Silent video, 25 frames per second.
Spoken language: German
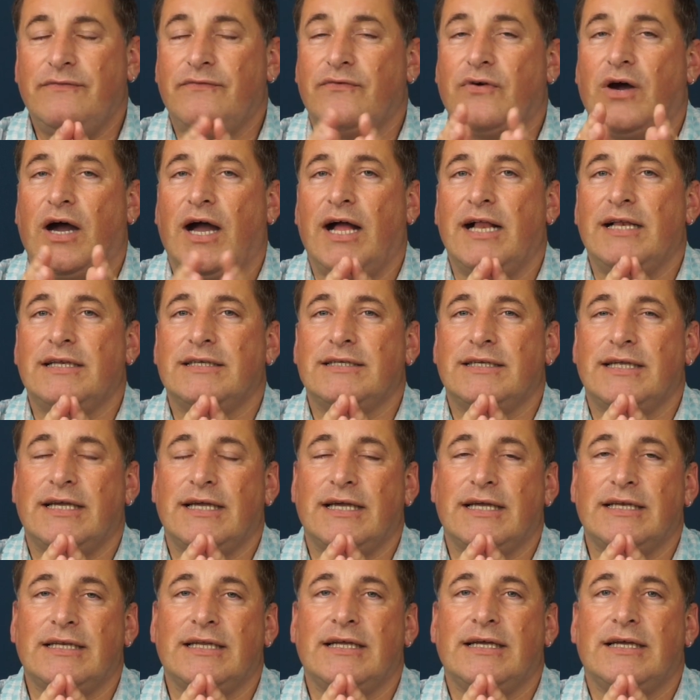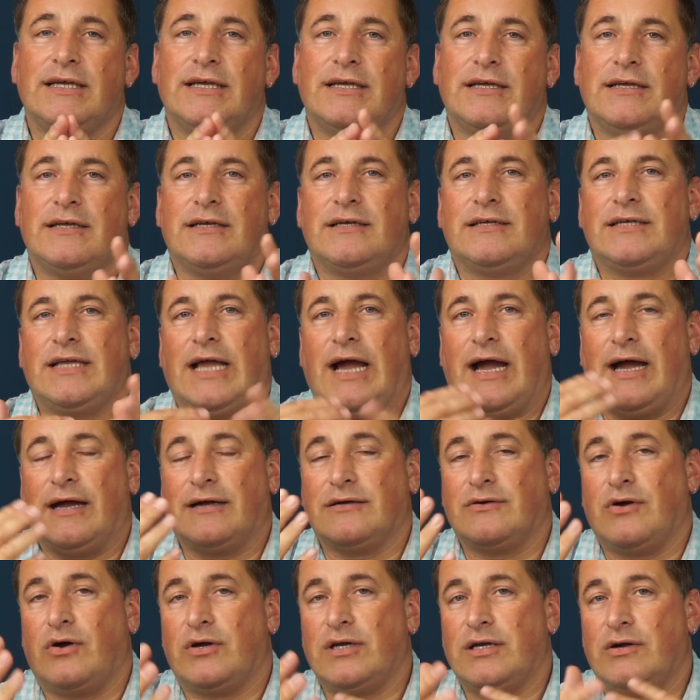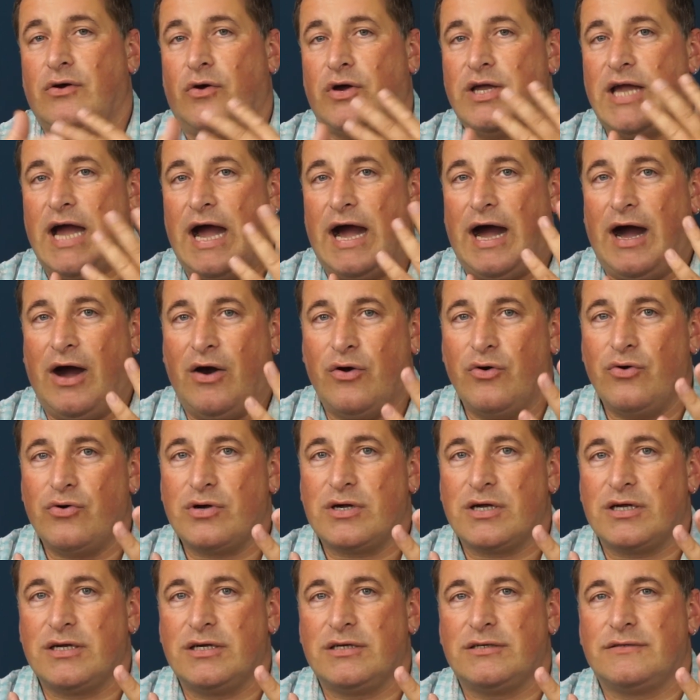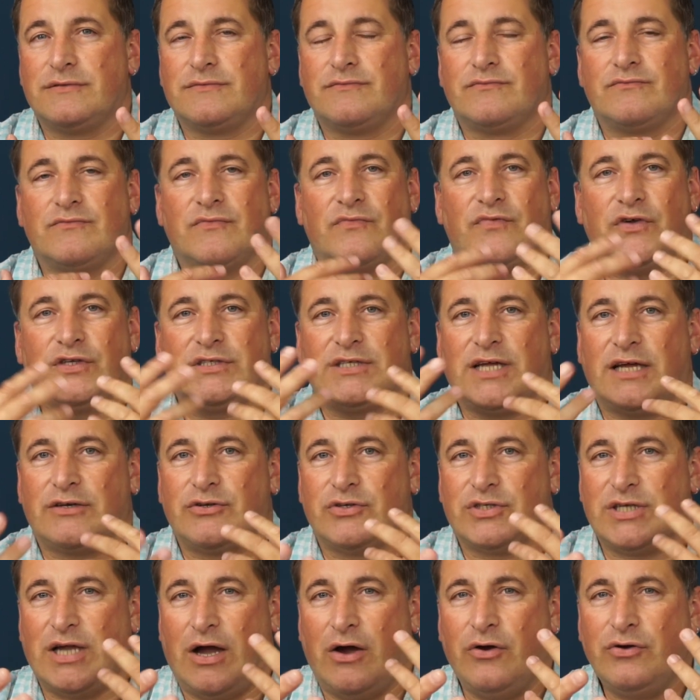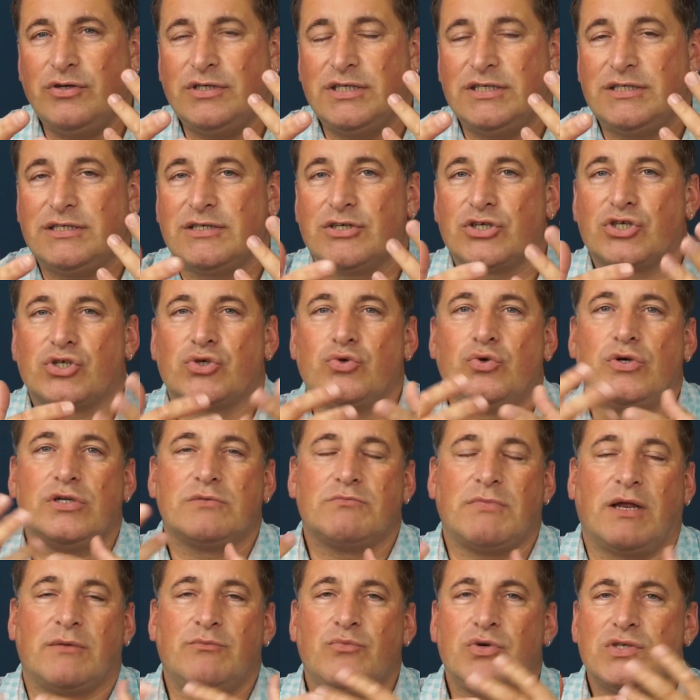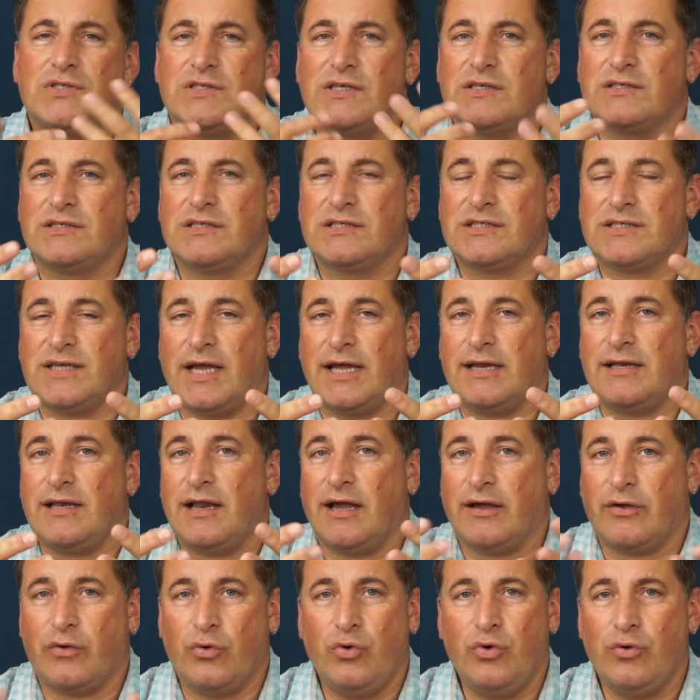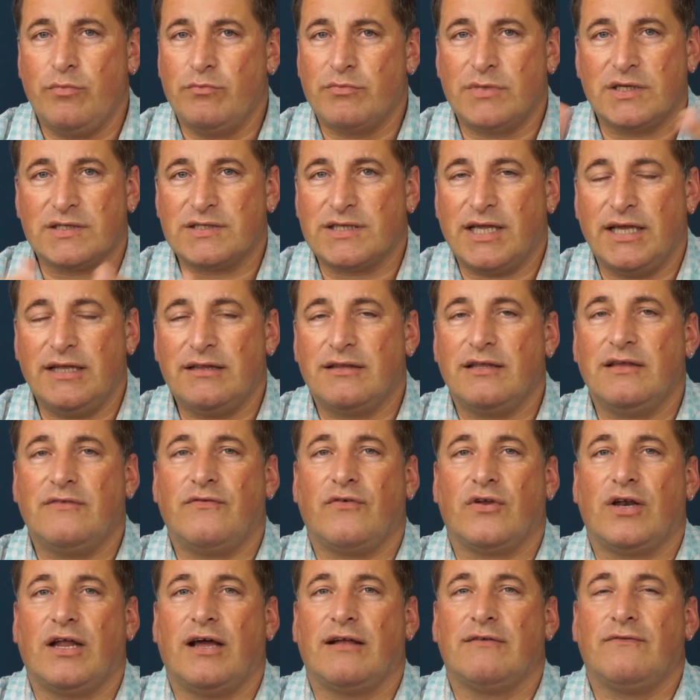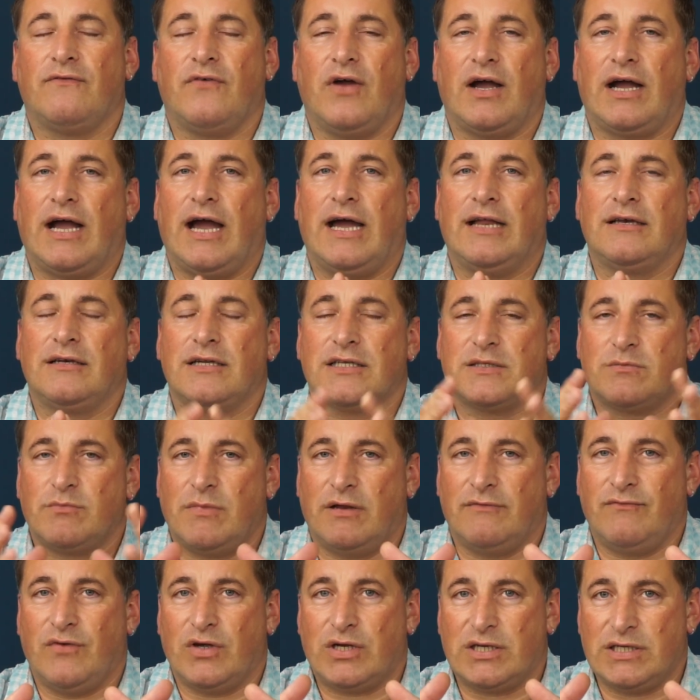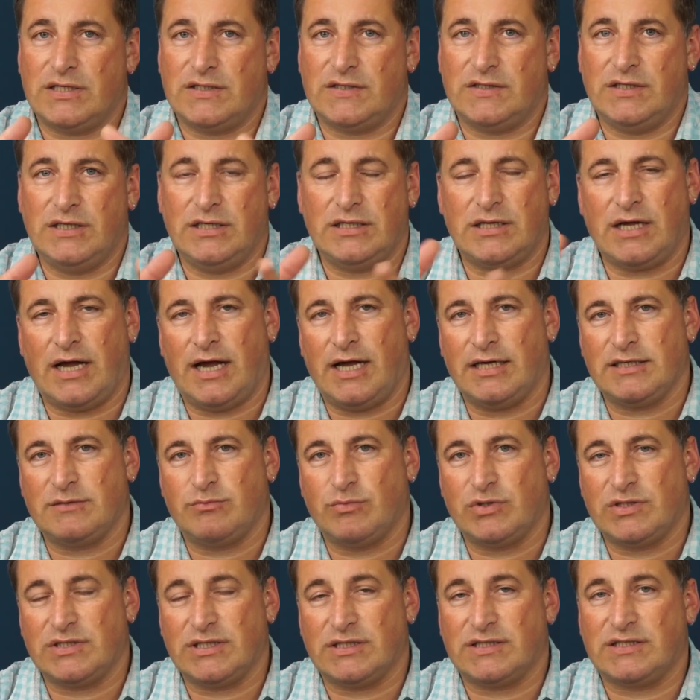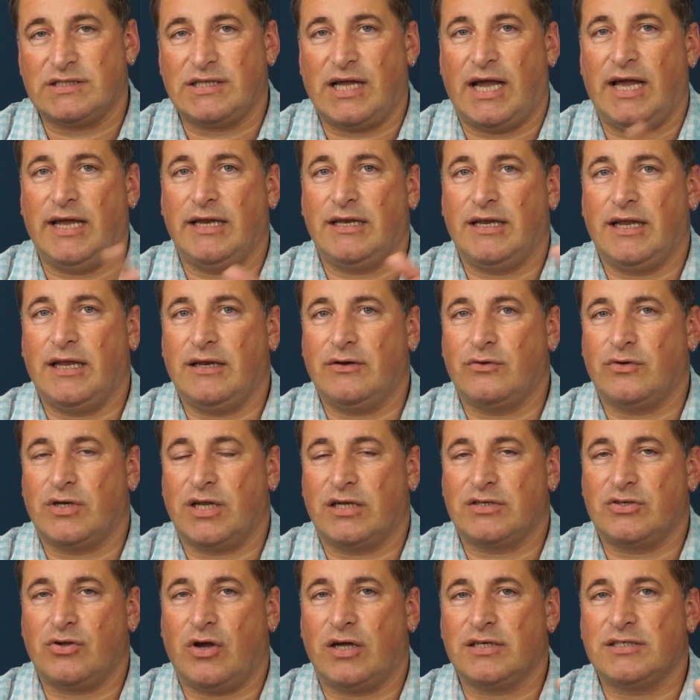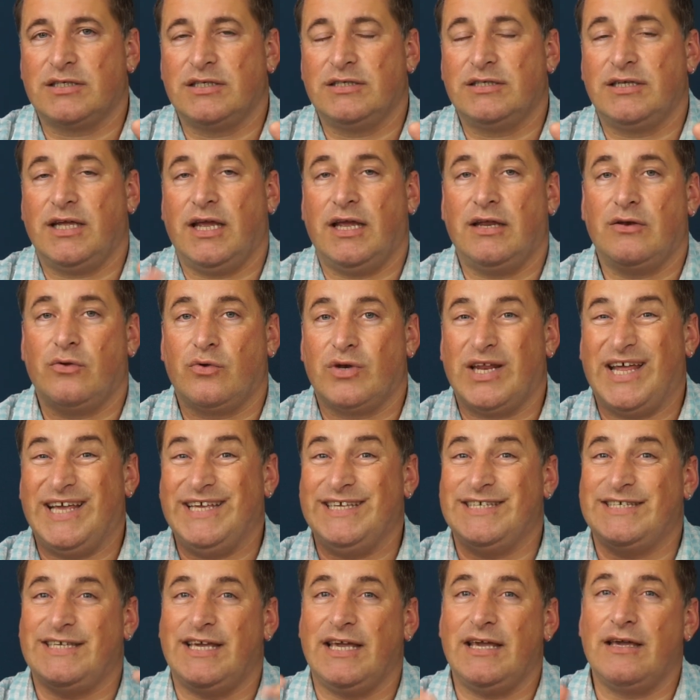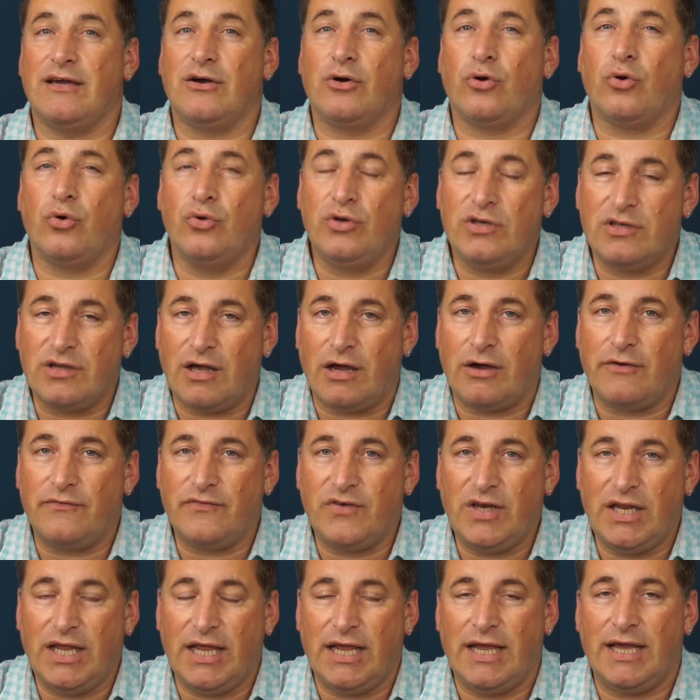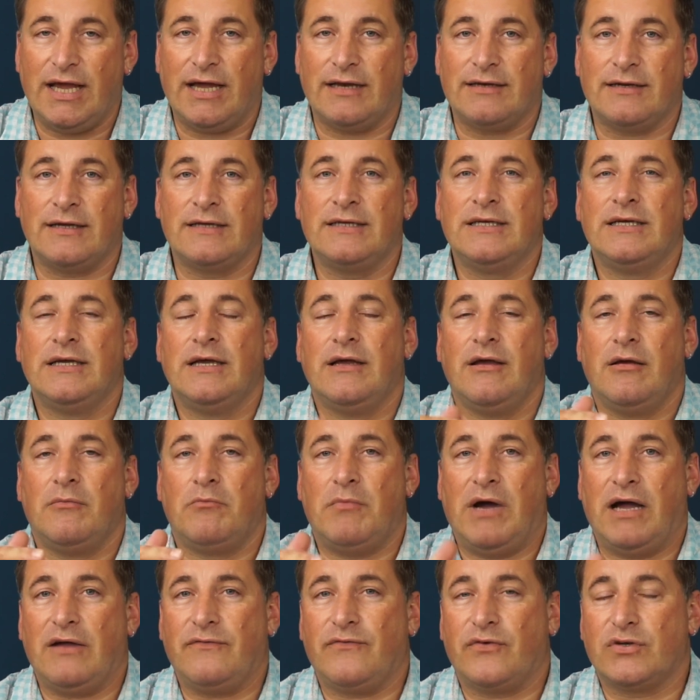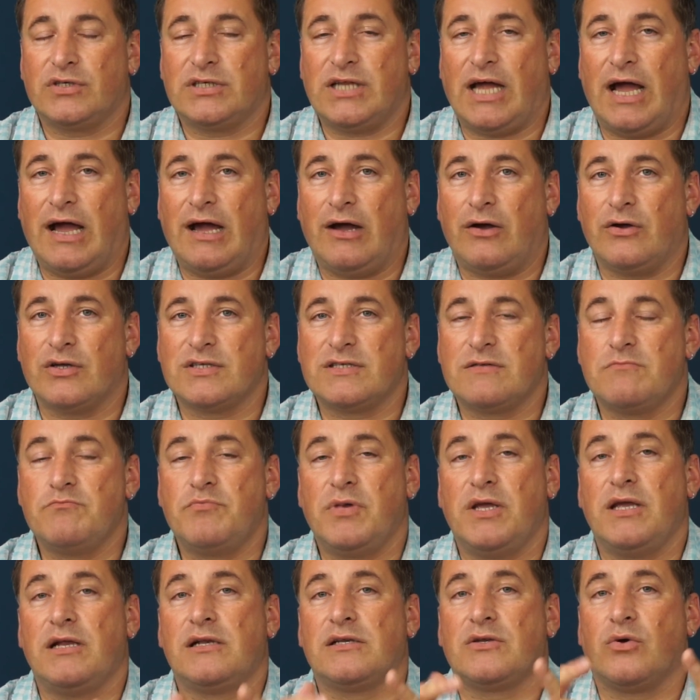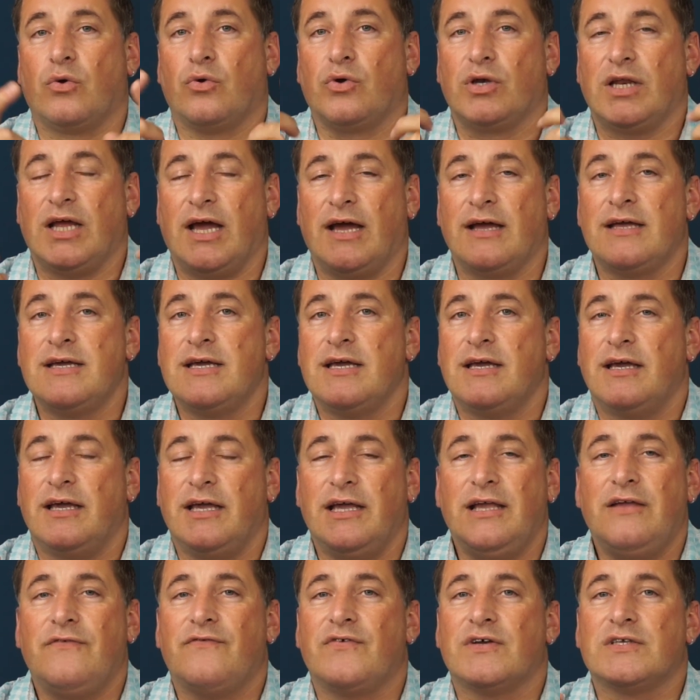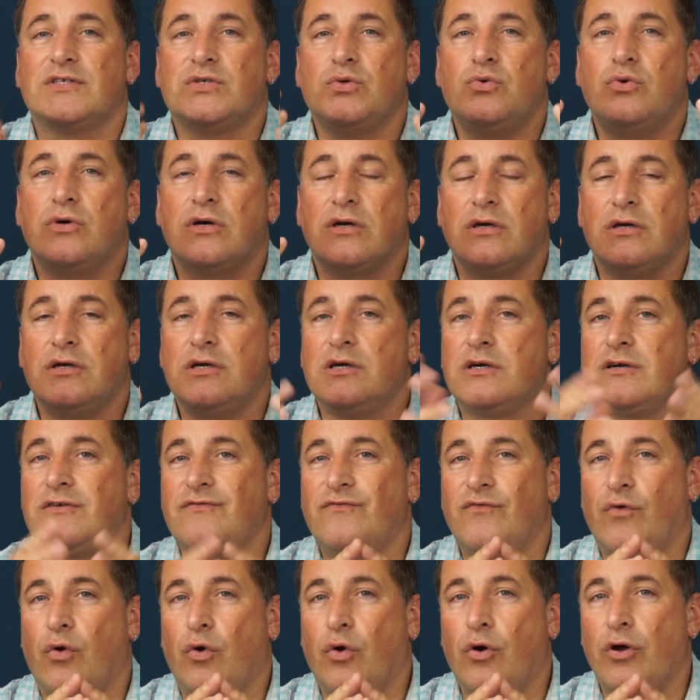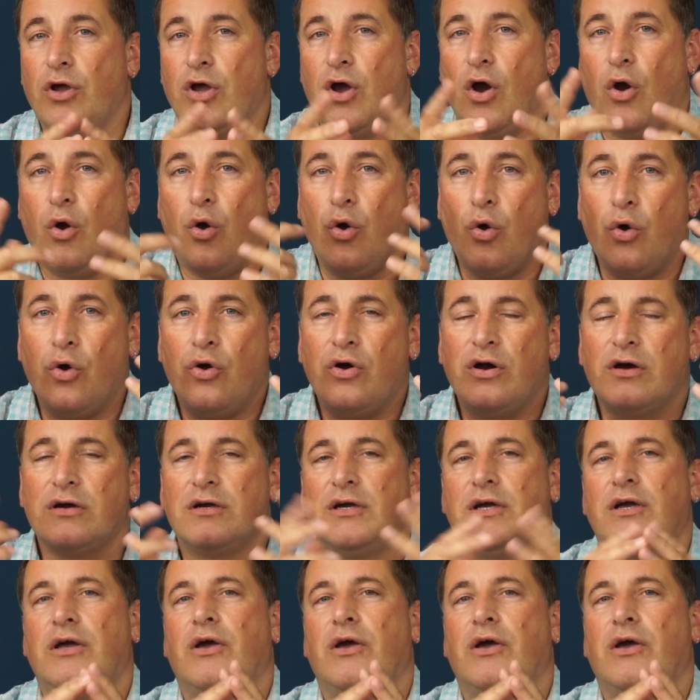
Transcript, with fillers: Vor allen Dingen, ja, euer Auge wird dadurch auch nicht geschult. Man muss das eine Zeit lang üben. Das geht nicht von Anfang an, dass man wirklich sieht, ah, ich muss jetzt dahin gehen oder dorthin gehen oder ich gehe runter auf die Erde, mache von da aus ein Bild oder ich versuche irgendwo hoch